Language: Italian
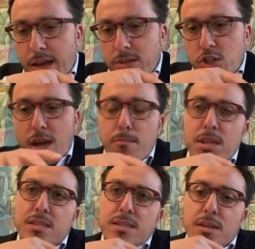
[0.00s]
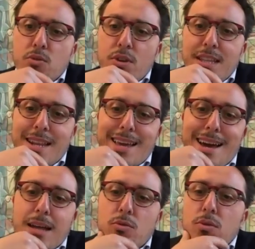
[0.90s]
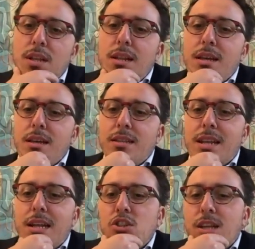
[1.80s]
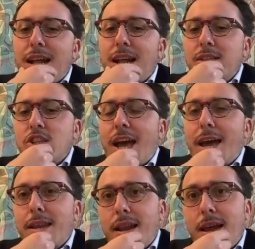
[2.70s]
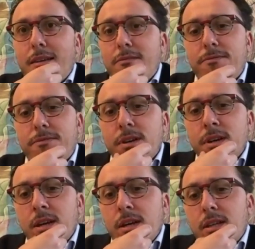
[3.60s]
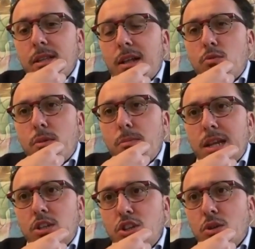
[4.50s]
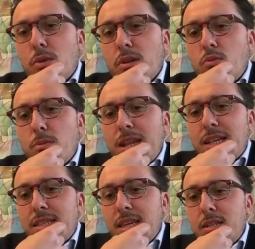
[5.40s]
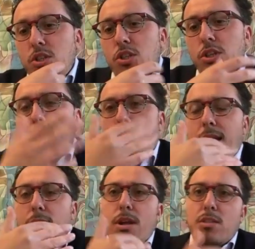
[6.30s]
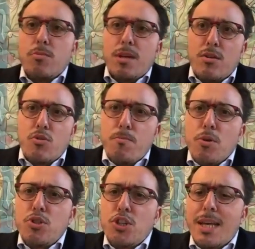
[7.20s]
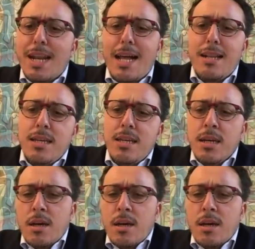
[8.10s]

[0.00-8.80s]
già amministratore delegato del, della Generali China Life eh, dal 2005 al 2016, ha lavorato per il gruppo Generali